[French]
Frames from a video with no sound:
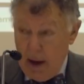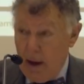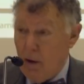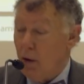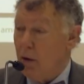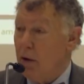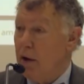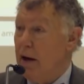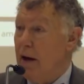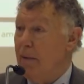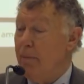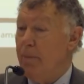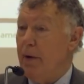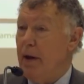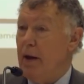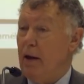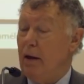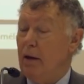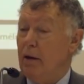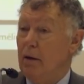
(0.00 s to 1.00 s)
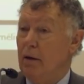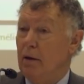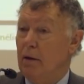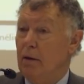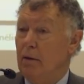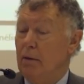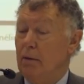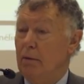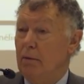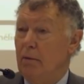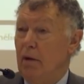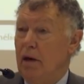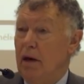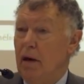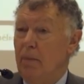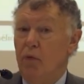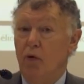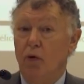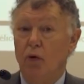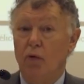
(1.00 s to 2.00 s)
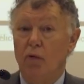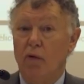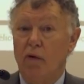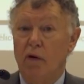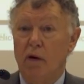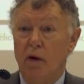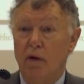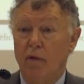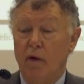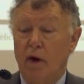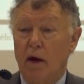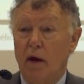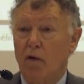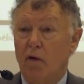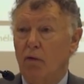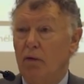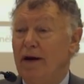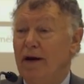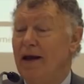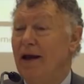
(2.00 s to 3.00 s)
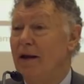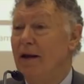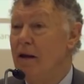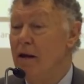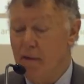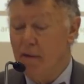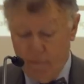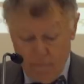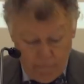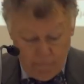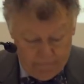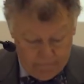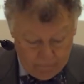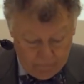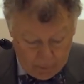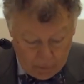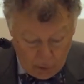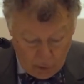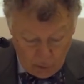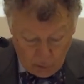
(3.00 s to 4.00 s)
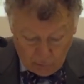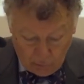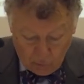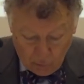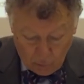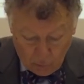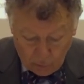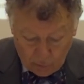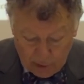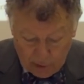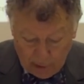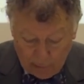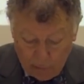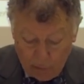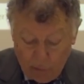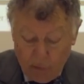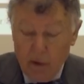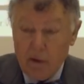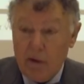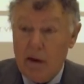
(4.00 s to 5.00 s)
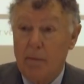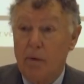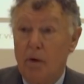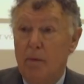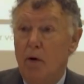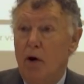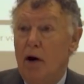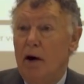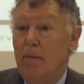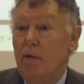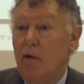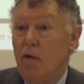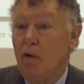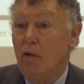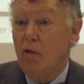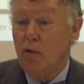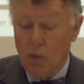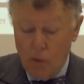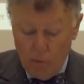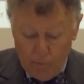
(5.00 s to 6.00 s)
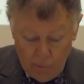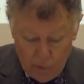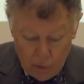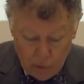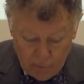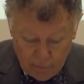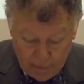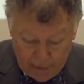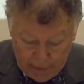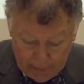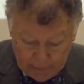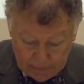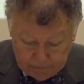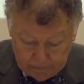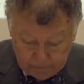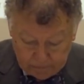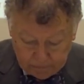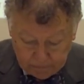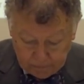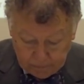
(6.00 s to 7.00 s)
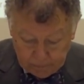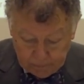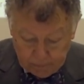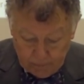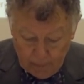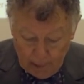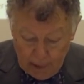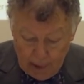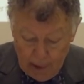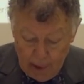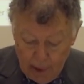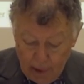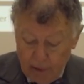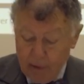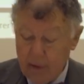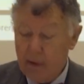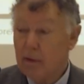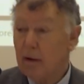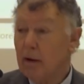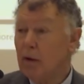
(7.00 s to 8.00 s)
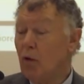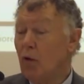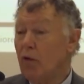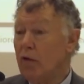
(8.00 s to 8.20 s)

Alors la paix, euh, elle n'a plus qu'une signification négative dans ce contexte. C'est simplement l'absence de conflit ouvert. Et c'est cette